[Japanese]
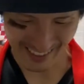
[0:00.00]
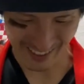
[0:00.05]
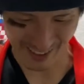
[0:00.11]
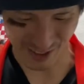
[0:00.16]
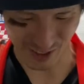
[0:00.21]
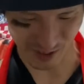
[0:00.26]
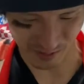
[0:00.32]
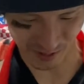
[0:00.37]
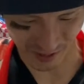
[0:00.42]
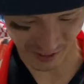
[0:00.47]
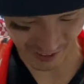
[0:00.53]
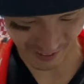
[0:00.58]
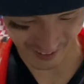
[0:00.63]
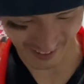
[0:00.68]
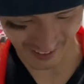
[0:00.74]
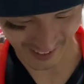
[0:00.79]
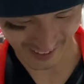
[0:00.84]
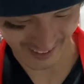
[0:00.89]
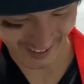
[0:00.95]
するわけでご
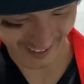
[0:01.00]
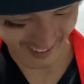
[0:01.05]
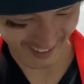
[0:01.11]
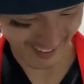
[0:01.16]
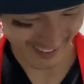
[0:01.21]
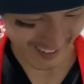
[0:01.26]
ざいます。